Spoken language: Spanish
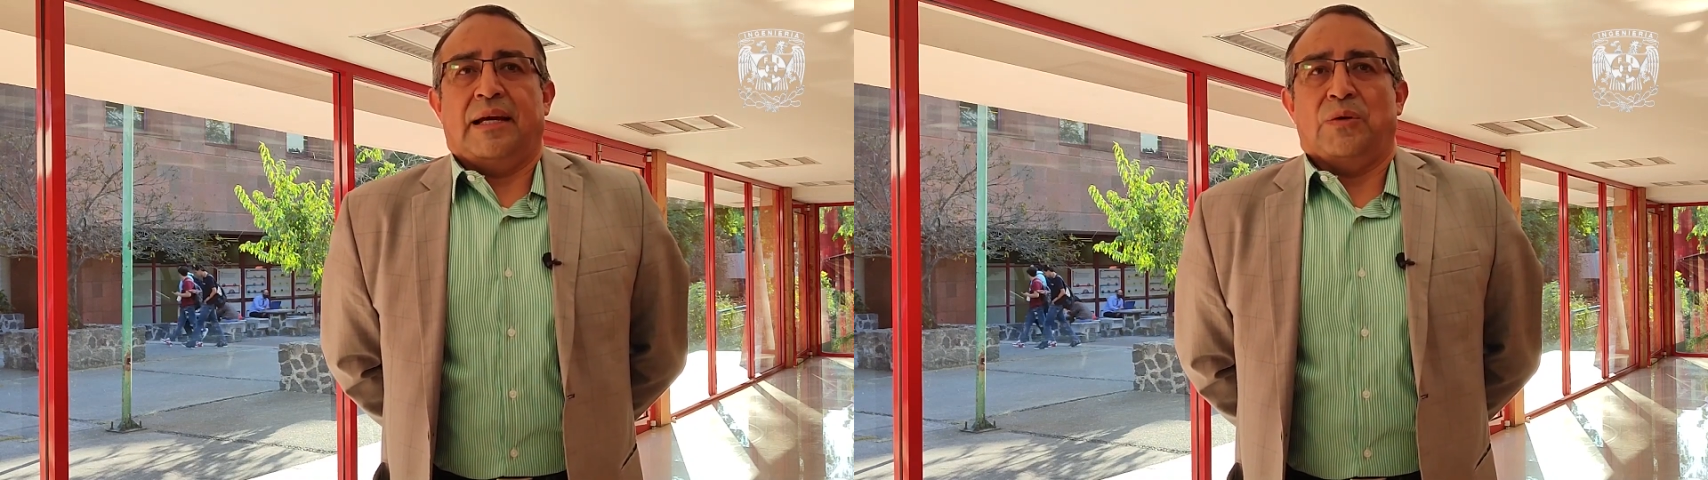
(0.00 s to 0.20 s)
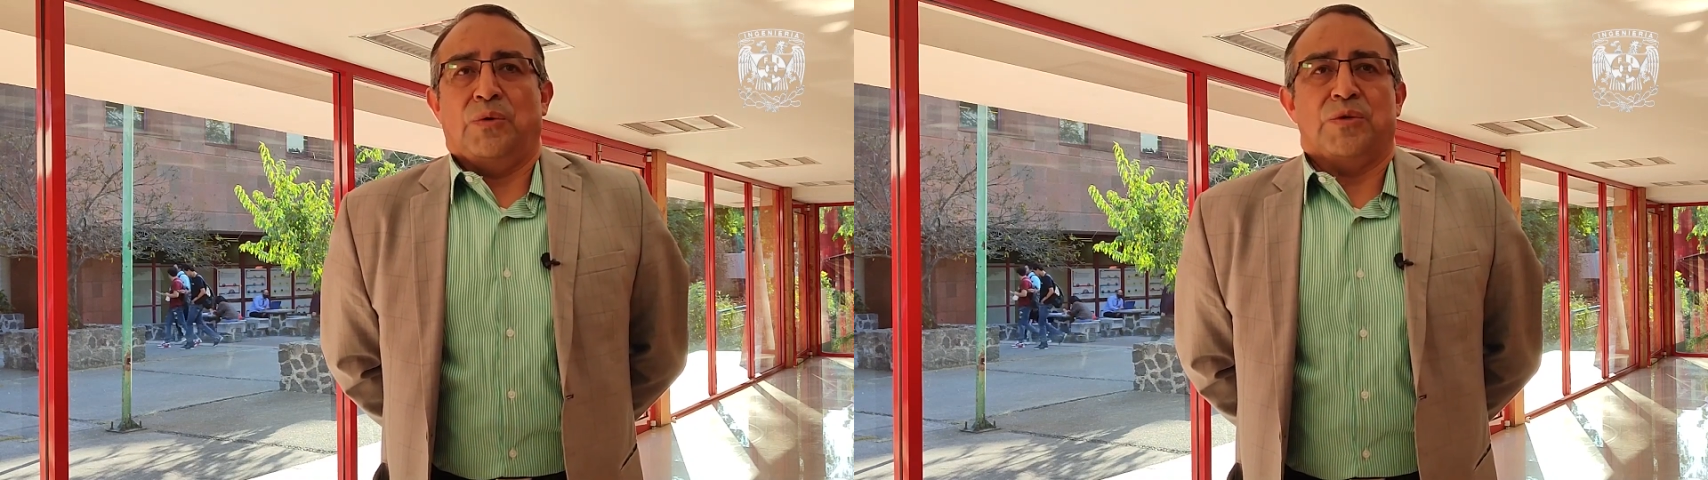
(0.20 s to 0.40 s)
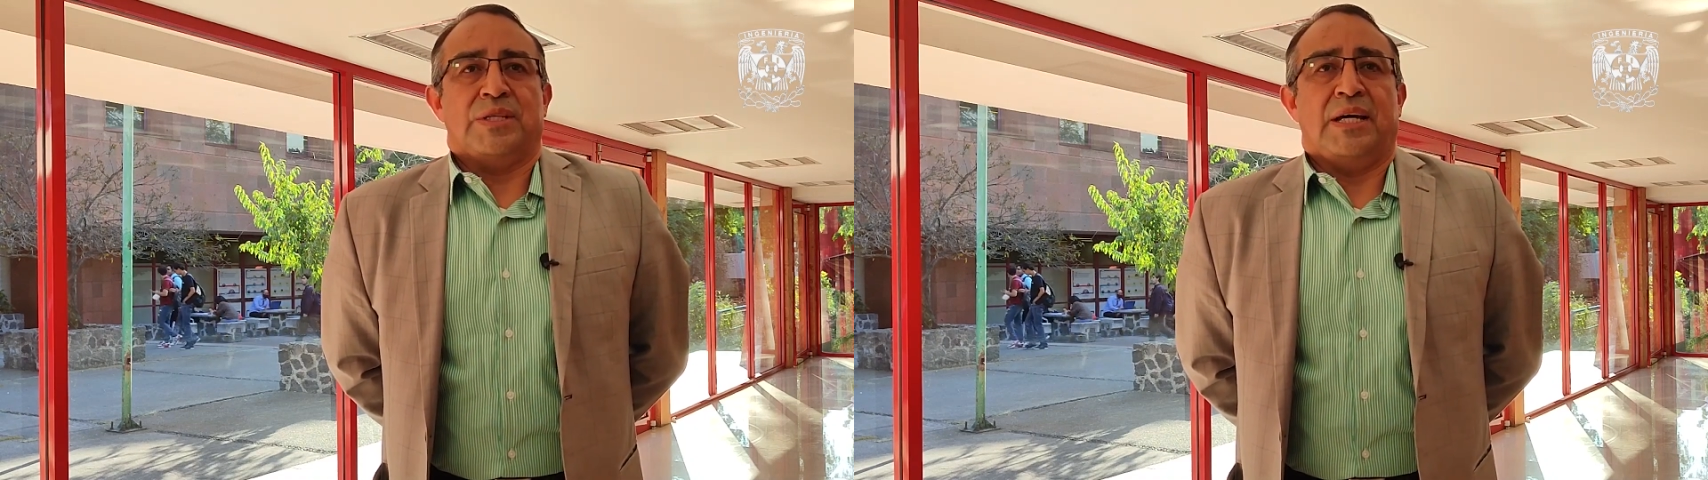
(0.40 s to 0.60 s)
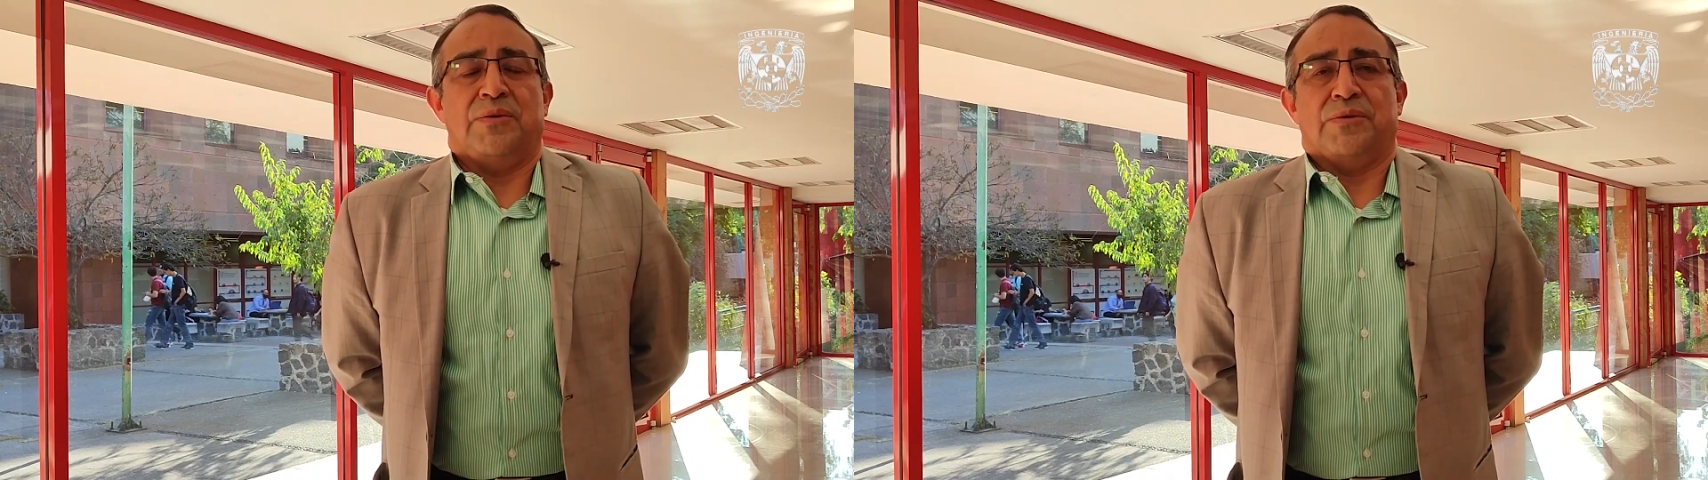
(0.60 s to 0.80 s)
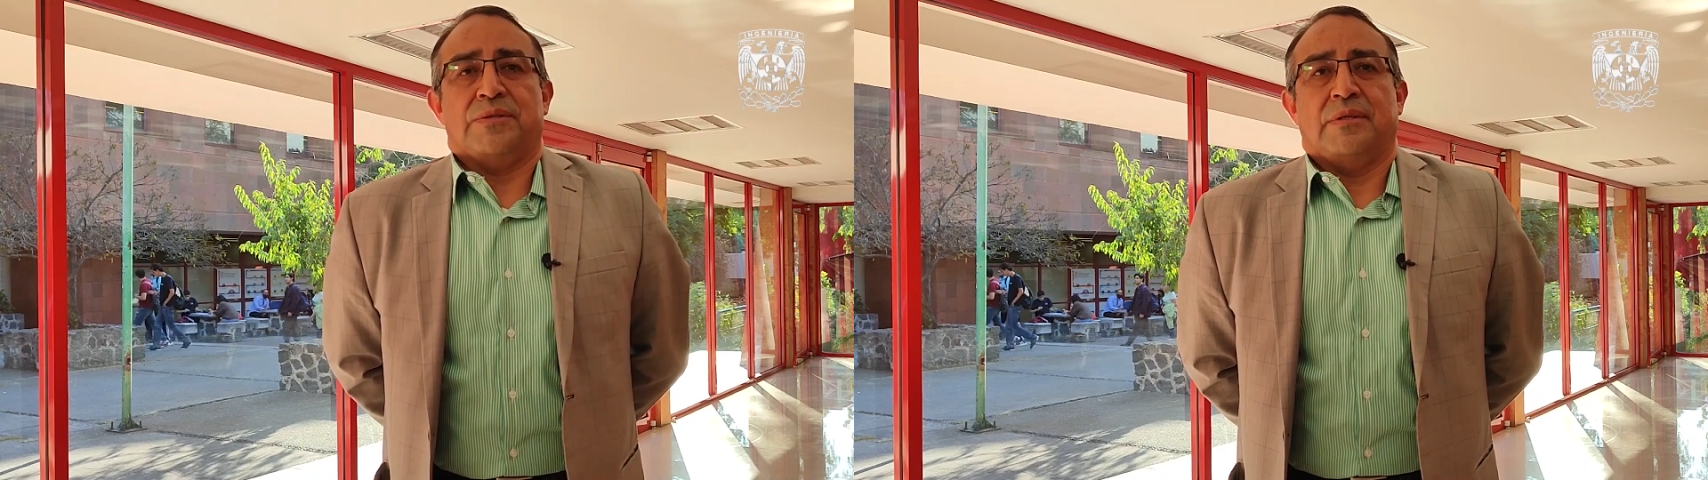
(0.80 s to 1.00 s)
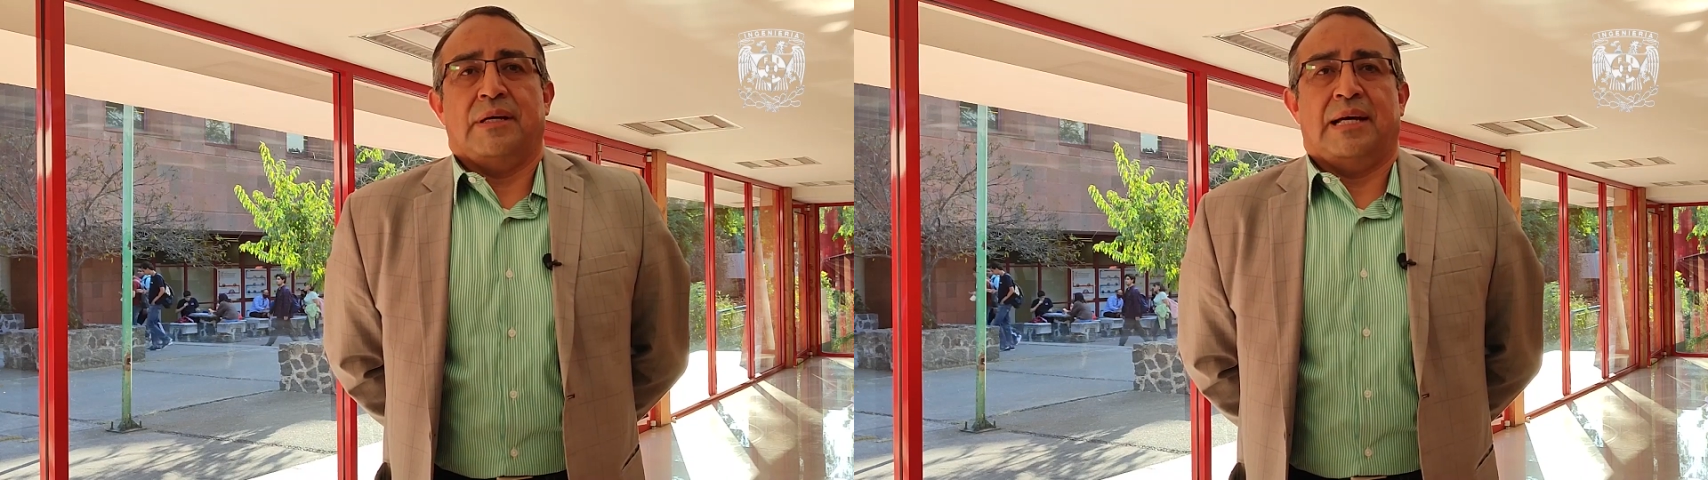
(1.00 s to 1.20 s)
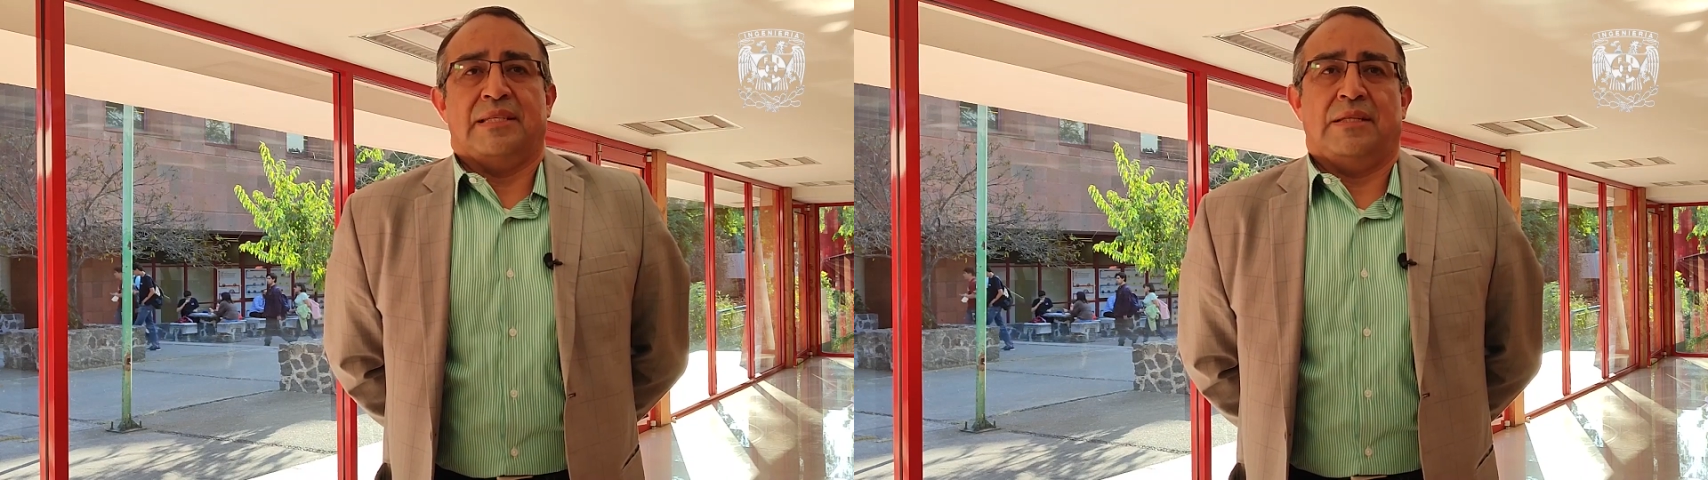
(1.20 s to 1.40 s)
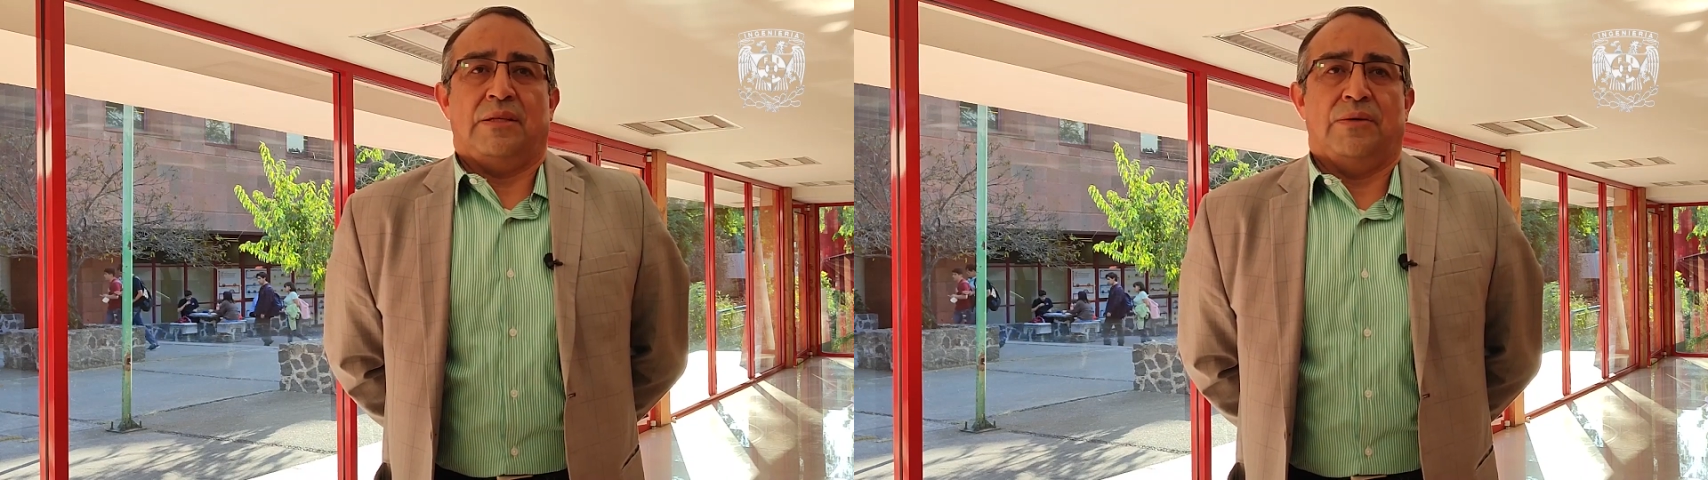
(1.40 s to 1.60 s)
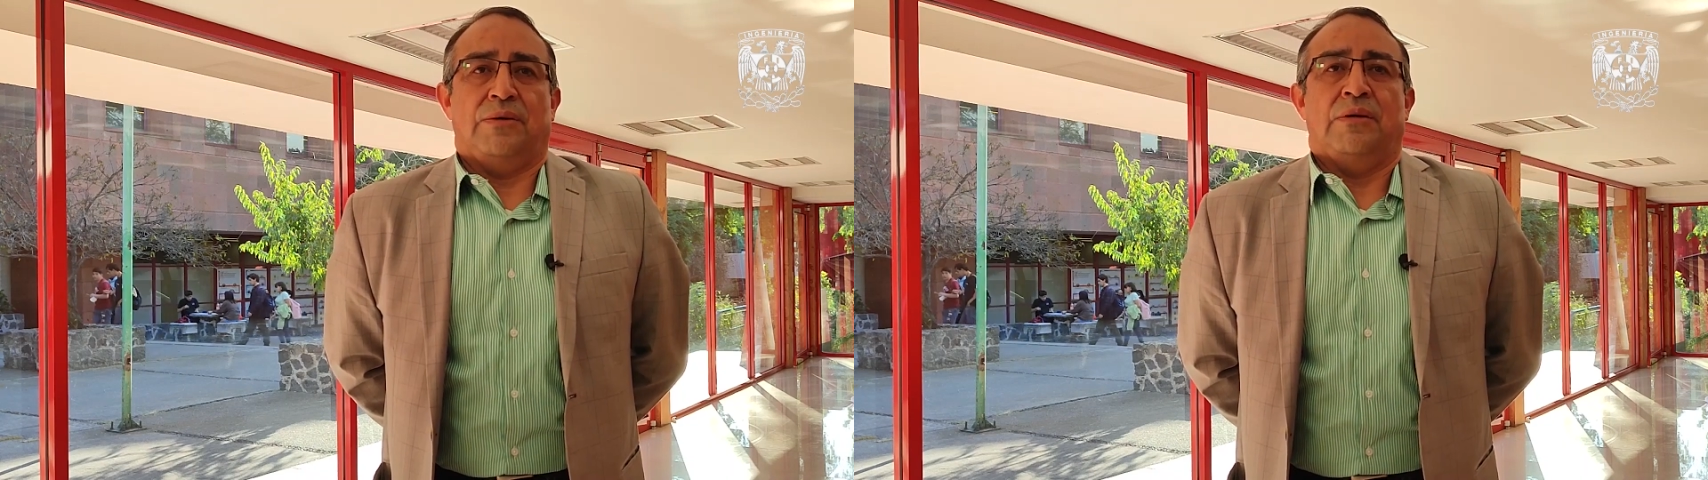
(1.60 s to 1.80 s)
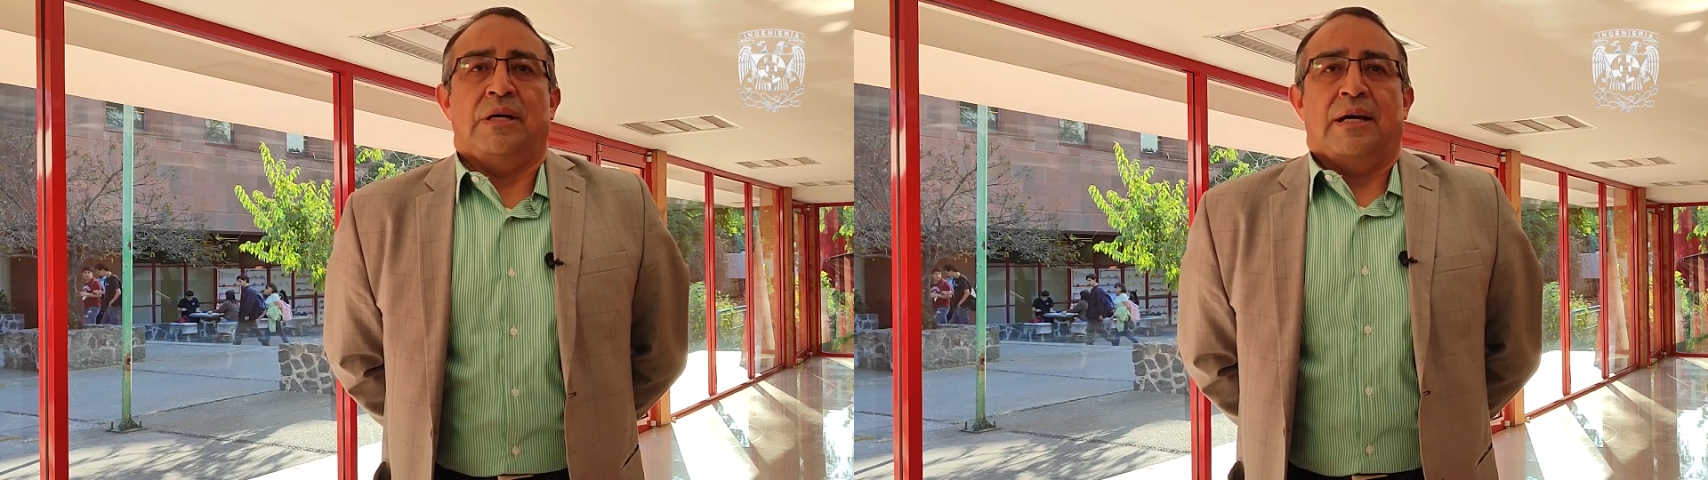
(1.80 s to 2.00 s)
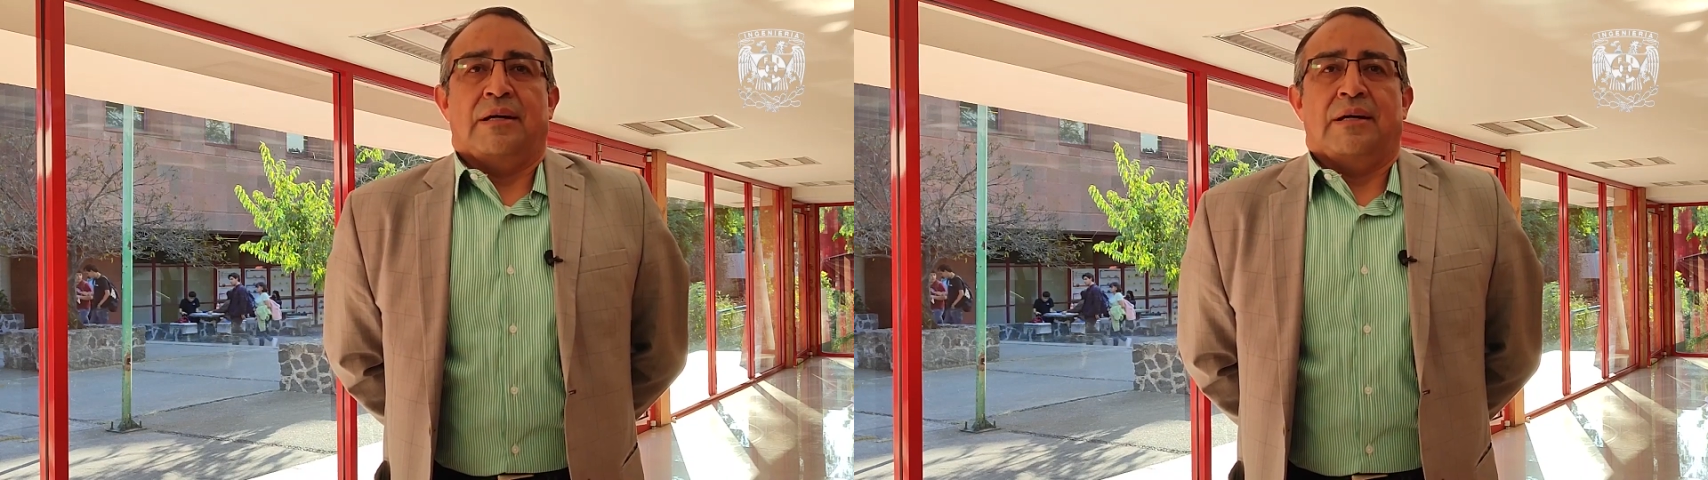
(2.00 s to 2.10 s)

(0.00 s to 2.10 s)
algunos años ha sido